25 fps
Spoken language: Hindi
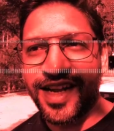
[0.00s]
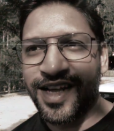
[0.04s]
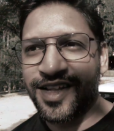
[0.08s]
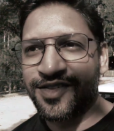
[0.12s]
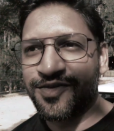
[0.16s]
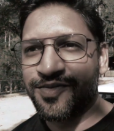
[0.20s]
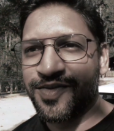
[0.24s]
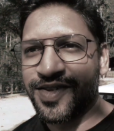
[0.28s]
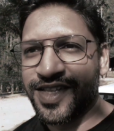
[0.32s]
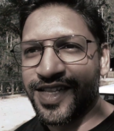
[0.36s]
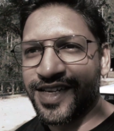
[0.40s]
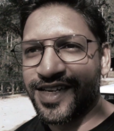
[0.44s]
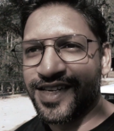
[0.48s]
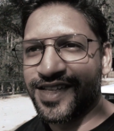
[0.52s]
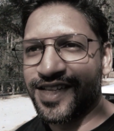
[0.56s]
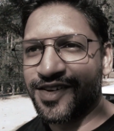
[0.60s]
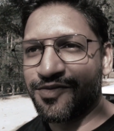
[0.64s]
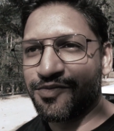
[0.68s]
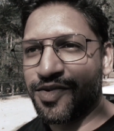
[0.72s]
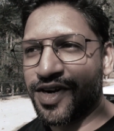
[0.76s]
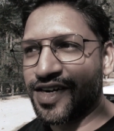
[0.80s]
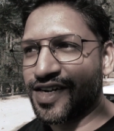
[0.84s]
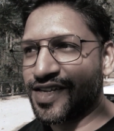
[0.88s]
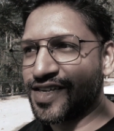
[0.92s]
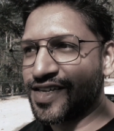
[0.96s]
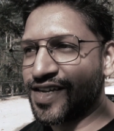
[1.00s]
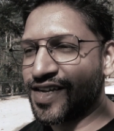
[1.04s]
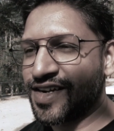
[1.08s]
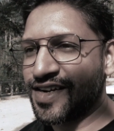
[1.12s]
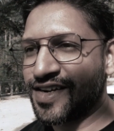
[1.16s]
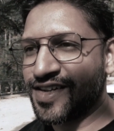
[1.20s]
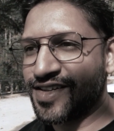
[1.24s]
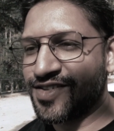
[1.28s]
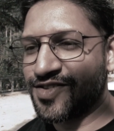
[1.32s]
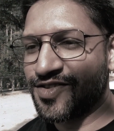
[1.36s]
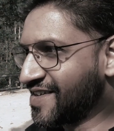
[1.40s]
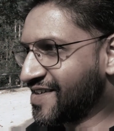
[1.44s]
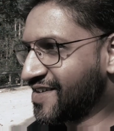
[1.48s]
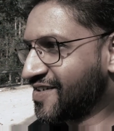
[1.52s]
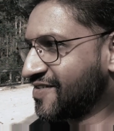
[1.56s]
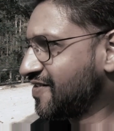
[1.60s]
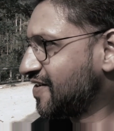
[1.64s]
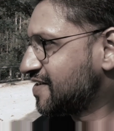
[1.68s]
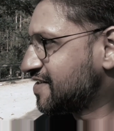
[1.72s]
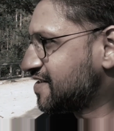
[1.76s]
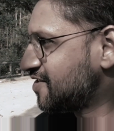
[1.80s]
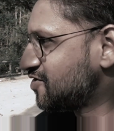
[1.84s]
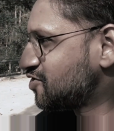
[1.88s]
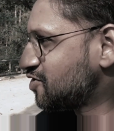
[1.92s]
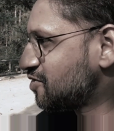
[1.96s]
रात में देर तक पार्टी कर ली
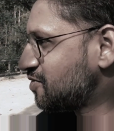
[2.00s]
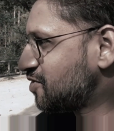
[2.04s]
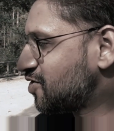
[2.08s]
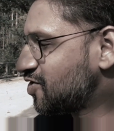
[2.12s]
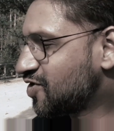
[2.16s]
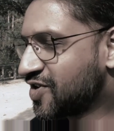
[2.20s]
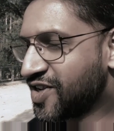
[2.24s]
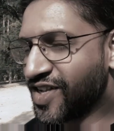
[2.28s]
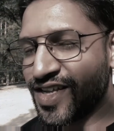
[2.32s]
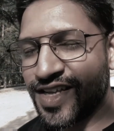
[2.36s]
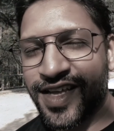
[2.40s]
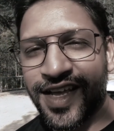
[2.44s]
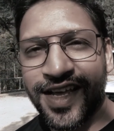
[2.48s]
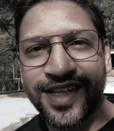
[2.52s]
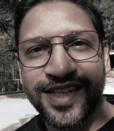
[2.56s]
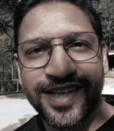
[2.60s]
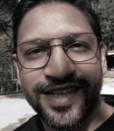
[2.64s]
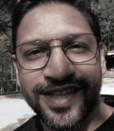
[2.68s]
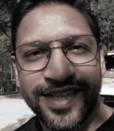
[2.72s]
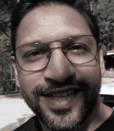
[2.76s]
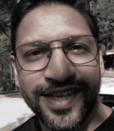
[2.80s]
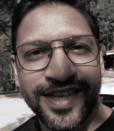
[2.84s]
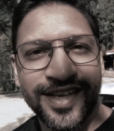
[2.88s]
वैसे सुबह उठने की आदत